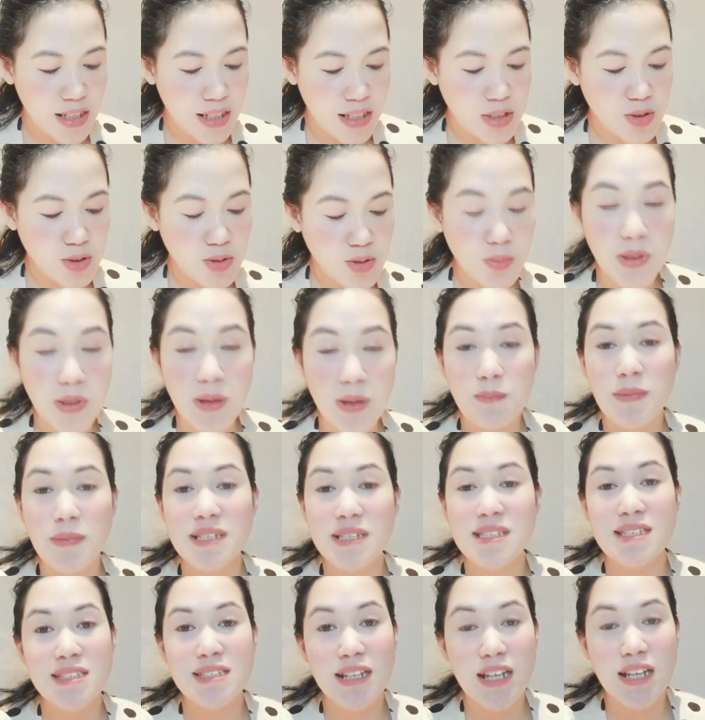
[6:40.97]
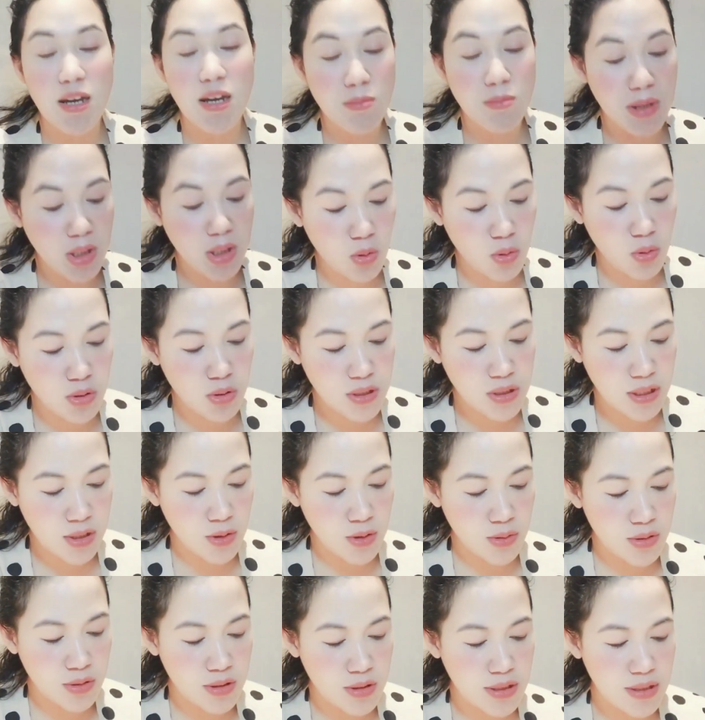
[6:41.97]
At sobrang pasasalamat ko
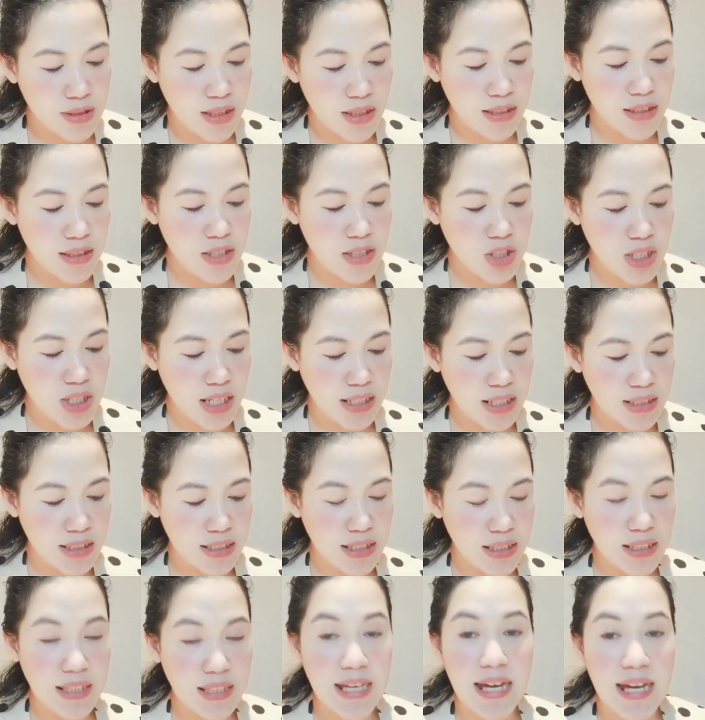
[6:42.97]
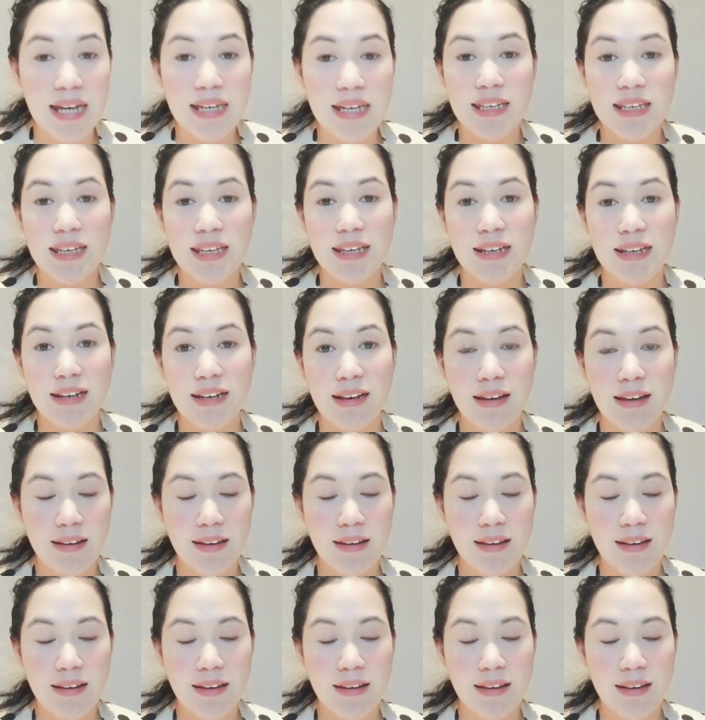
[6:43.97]
sa Diyos, Ate Jackie, dahil